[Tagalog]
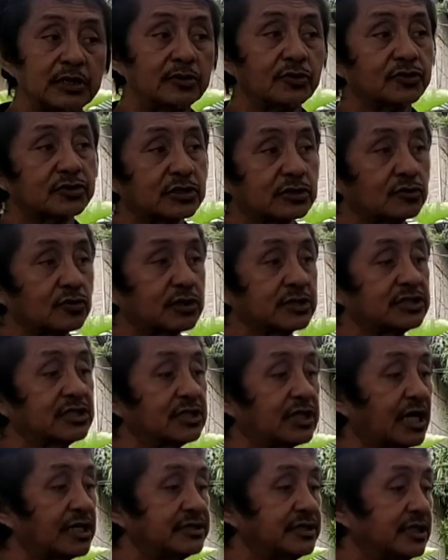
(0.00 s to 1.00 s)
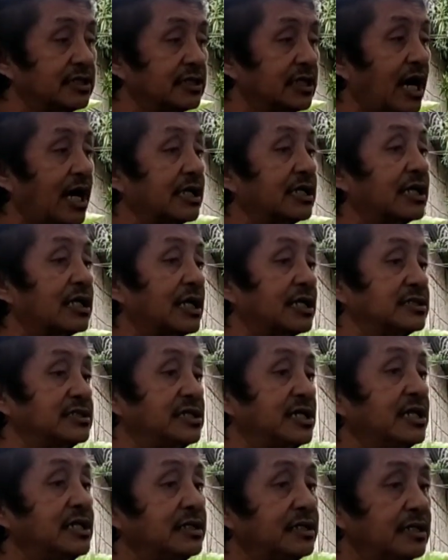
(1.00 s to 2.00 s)
ginoo sa itong kasing-kasing, naana na
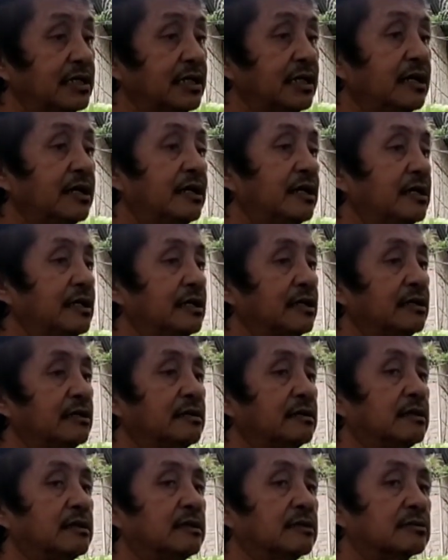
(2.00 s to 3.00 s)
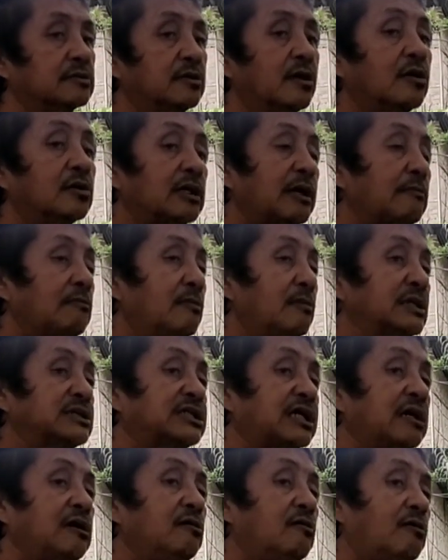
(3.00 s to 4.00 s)
siya. Kung na,
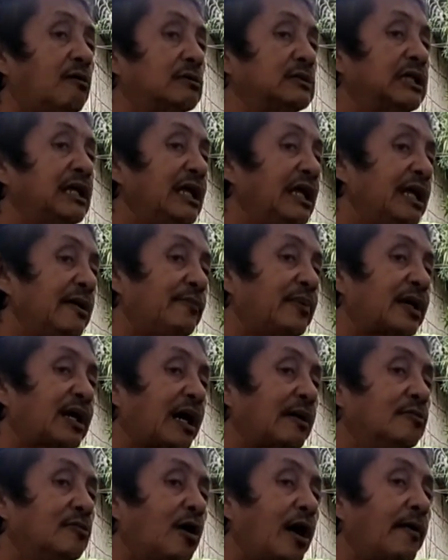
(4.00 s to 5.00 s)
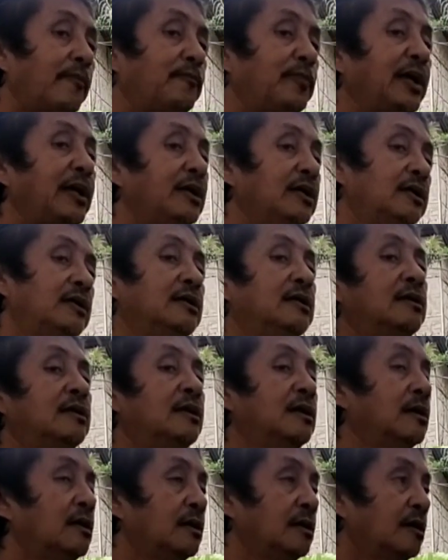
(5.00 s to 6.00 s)
maski dili pa ka mo apil,
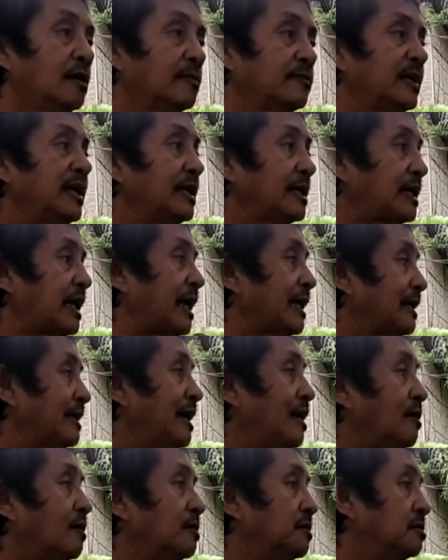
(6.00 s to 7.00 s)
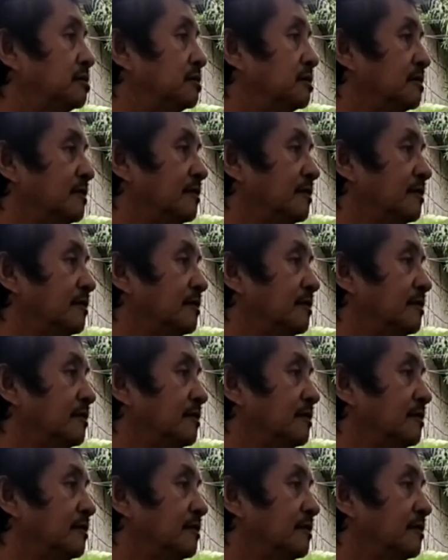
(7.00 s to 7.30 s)
pila ka adlaw,